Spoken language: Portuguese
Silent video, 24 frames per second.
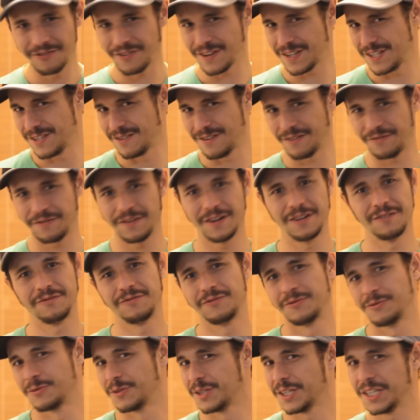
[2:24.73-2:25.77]
fazer uma
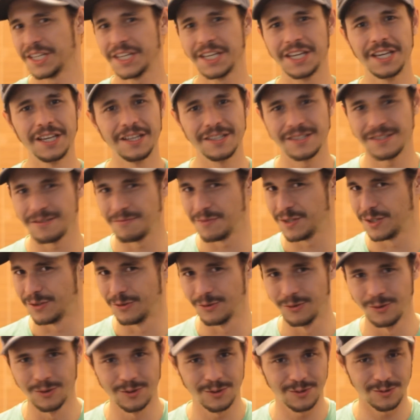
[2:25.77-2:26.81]
fervura em 15
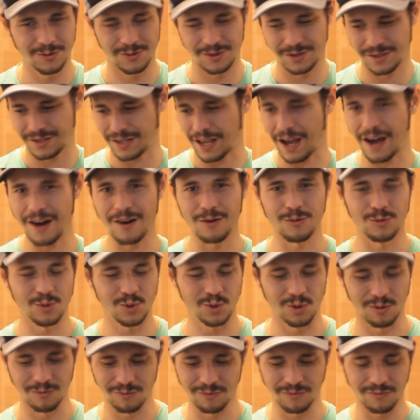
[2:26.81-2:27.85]
minutos, tal,
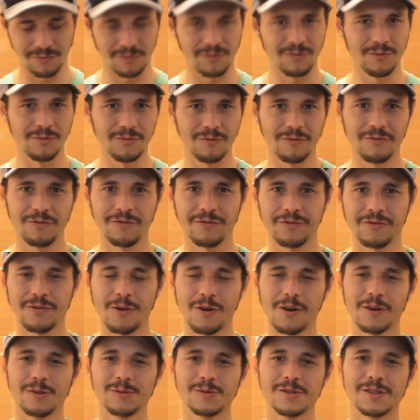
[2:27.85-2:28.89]
usou um, um
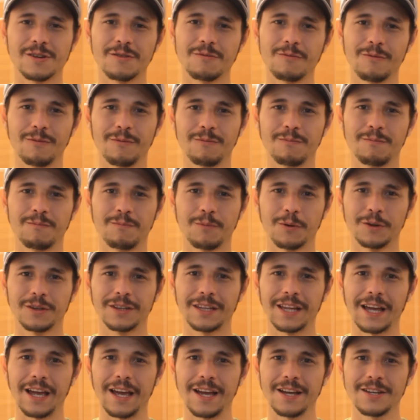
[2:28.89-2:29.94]
fogãozão
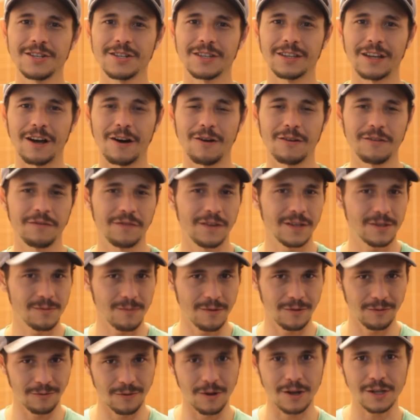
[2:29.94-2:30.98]
potente tal, e fez
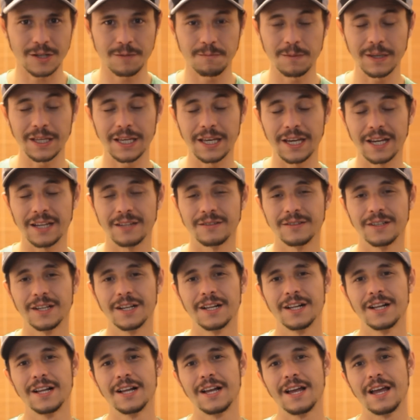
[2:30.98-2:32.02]
um lote pequeno.
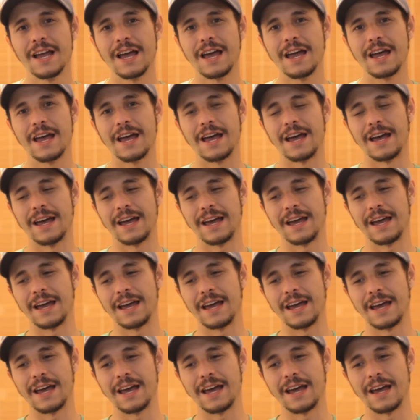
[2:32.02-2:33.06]

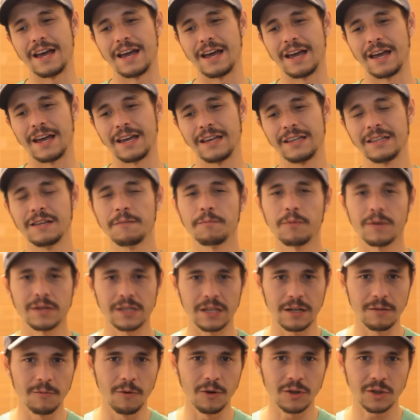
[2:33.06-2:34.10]
É... E depois
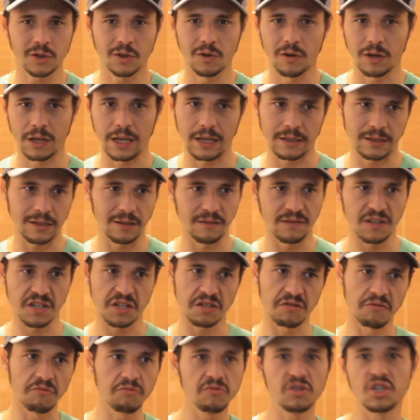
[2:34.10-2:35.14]
ele mostrou que a
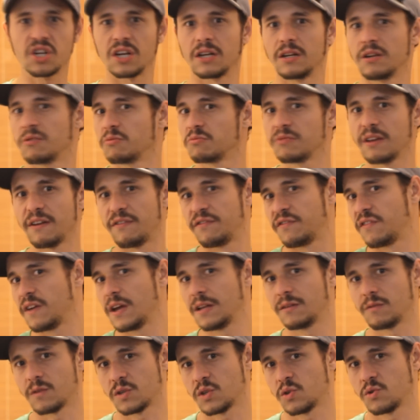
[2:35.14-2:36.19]
cerveja não tinha nenhum
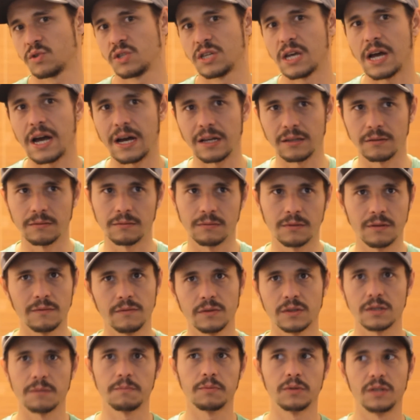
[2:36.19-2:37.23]
defeito associado que
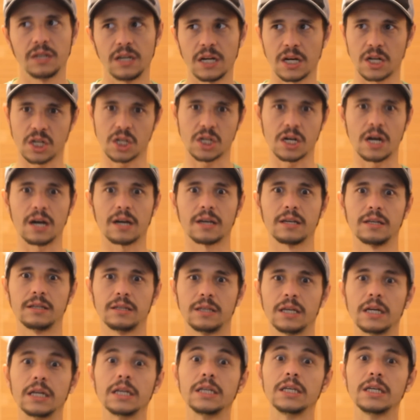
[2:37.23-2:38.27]
você poderia achar que
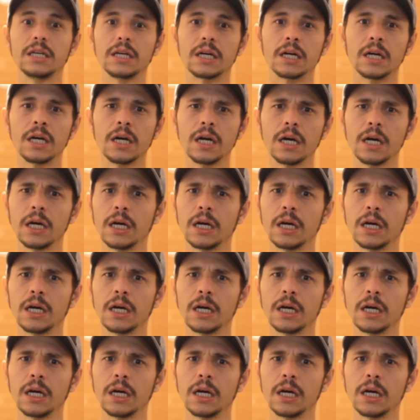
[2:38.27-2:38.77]
teria